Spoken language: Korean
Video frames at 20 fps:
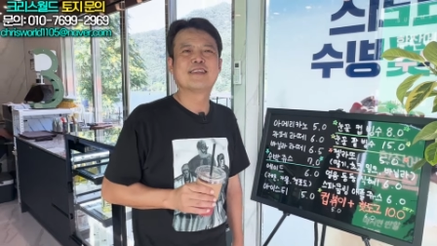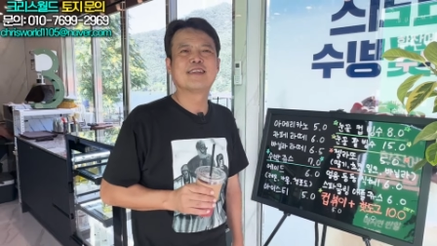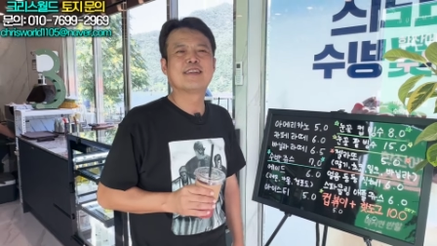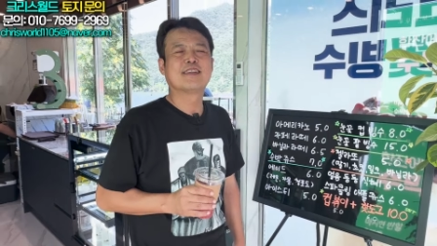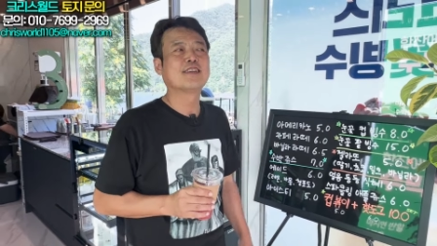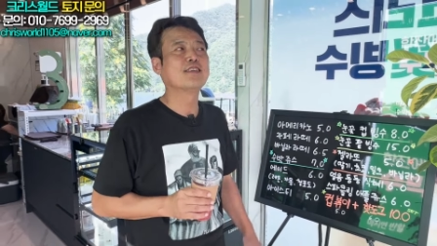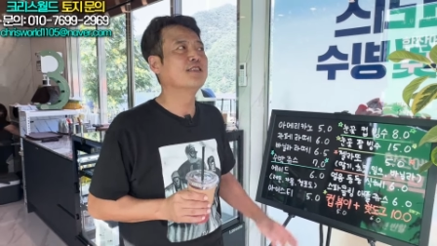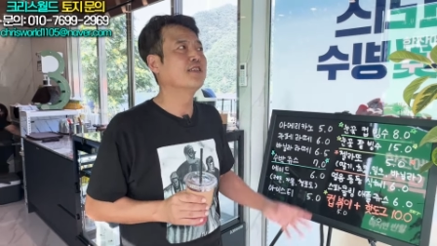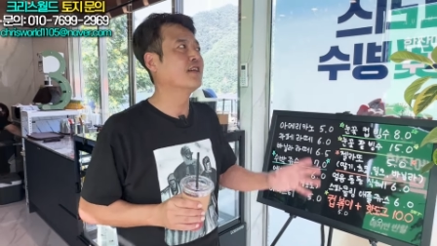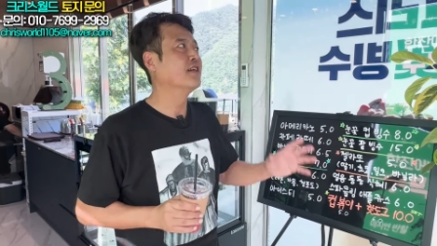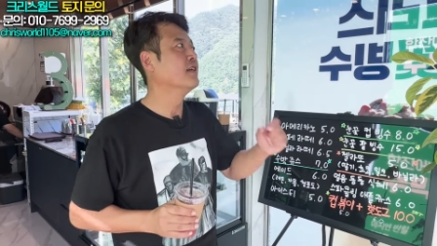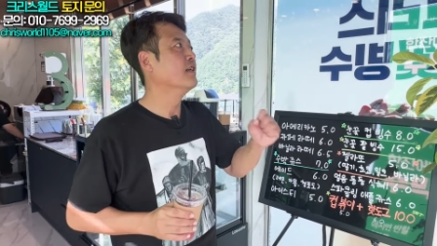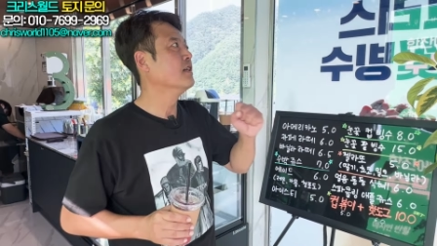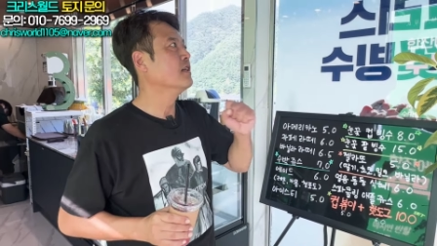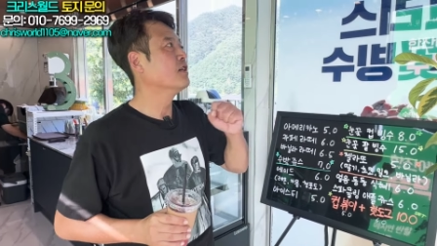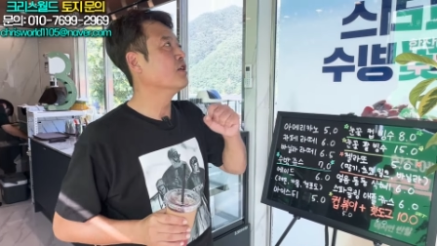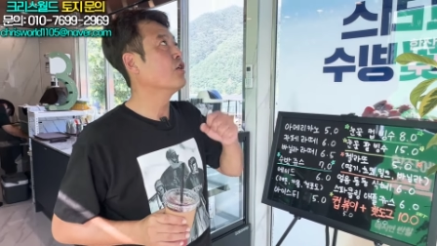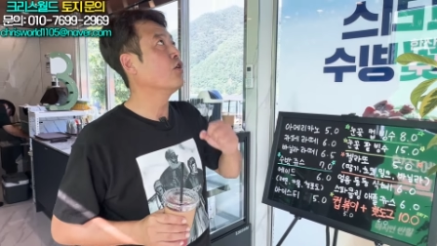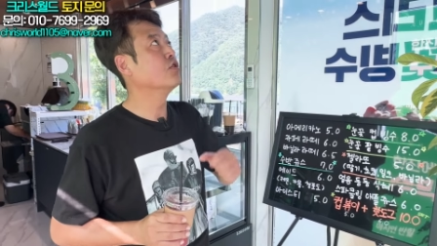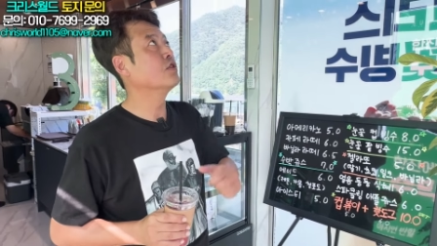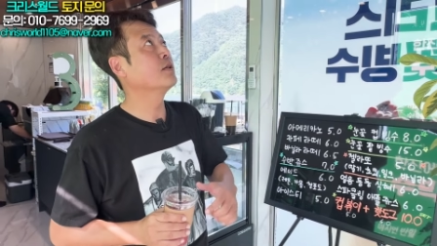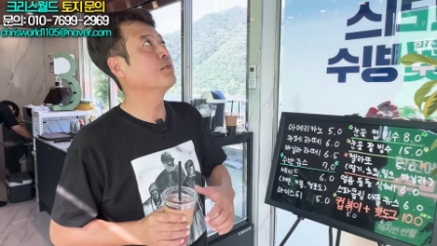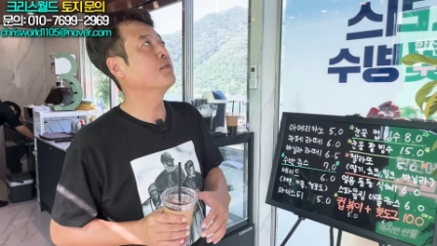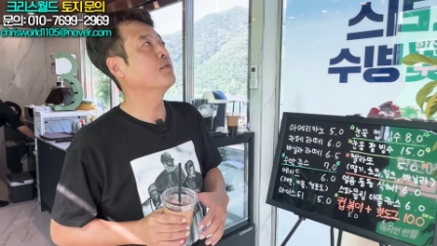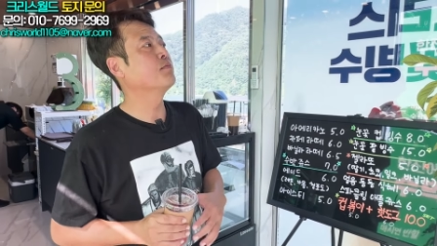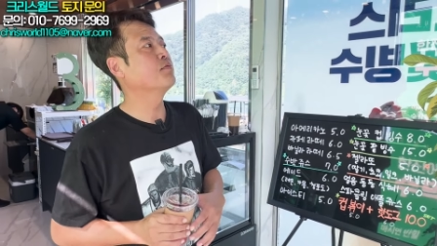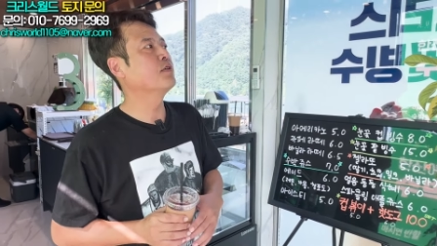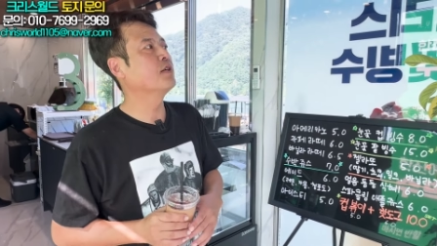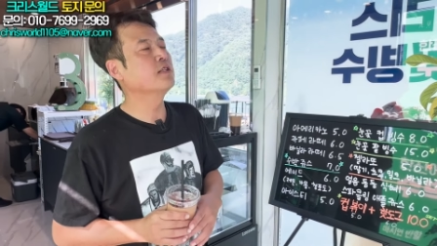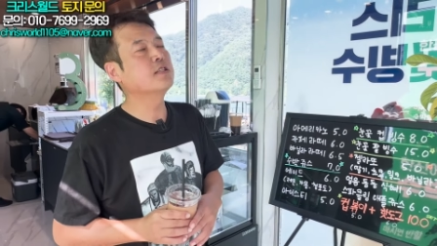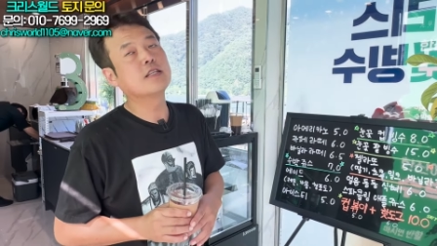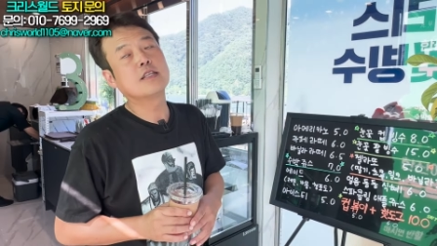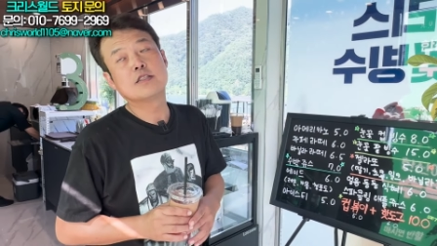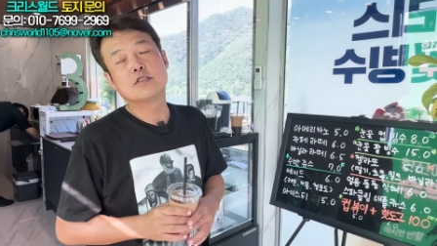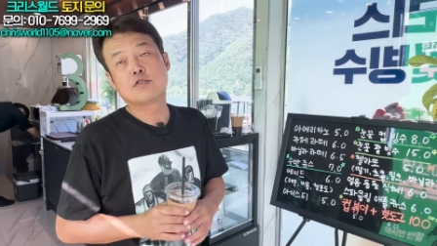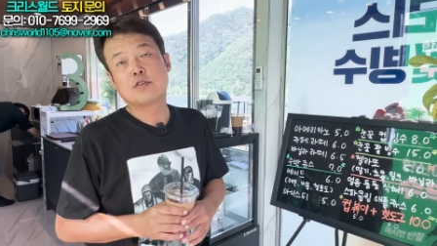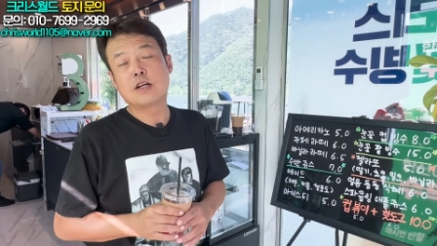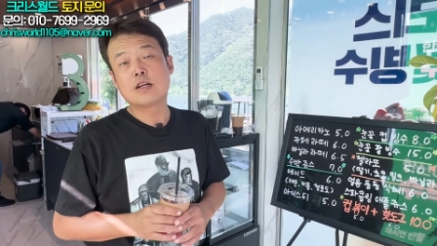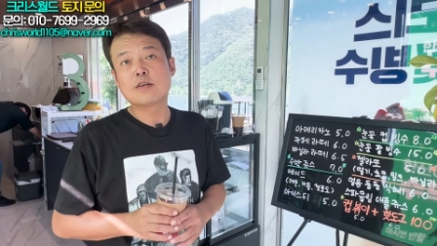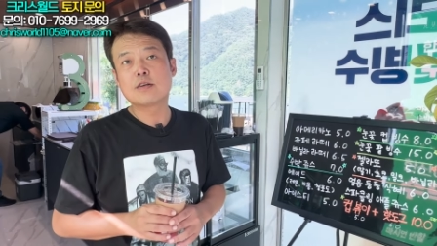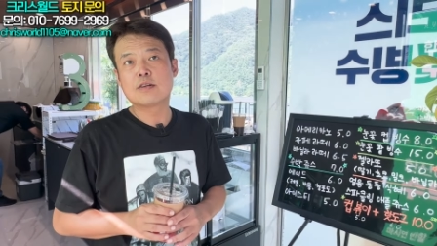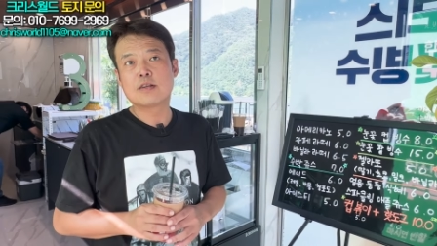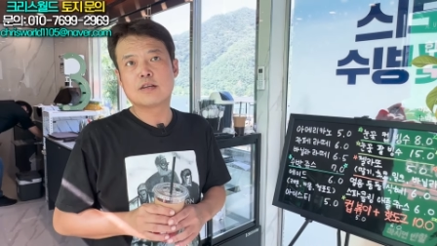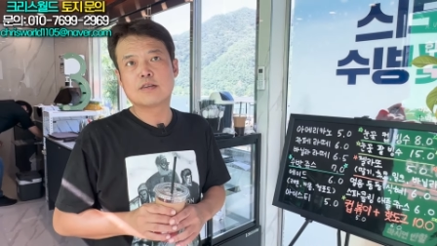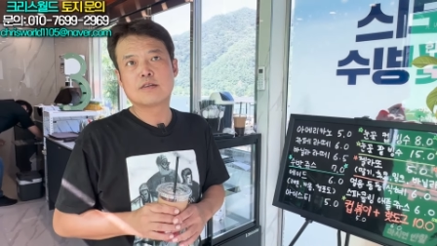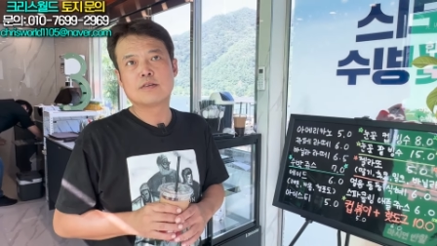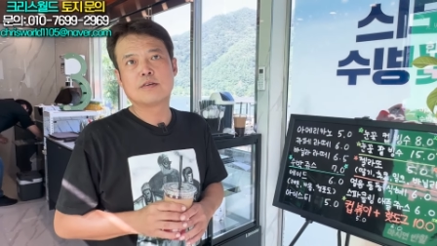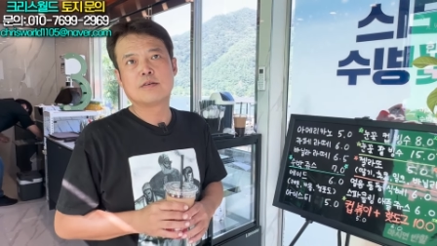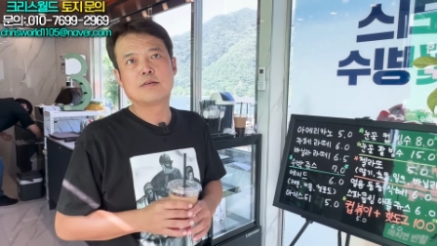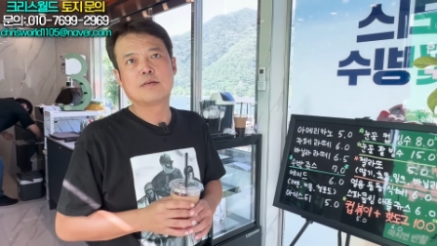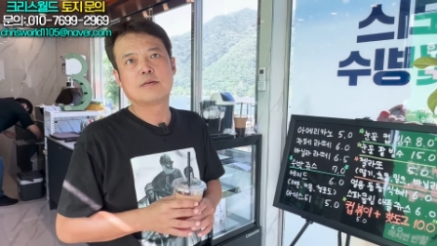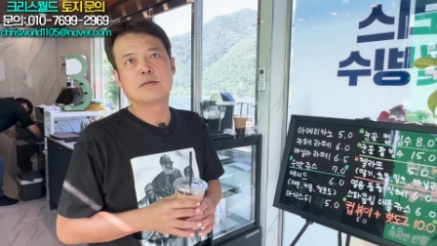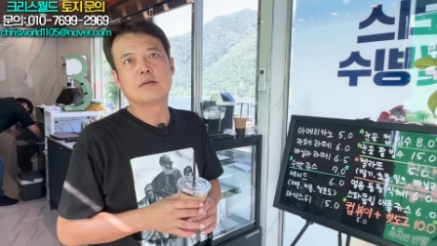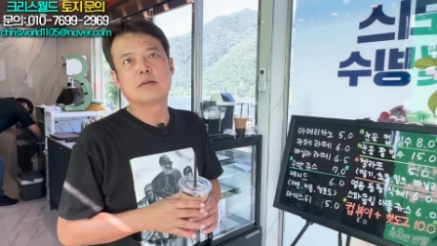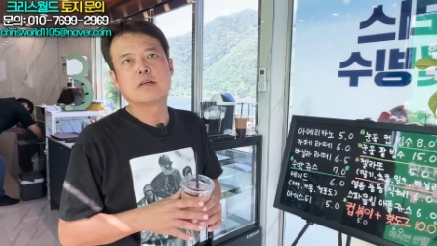그리고 이제 이거 어차피 프랜차이즈로 할 거라서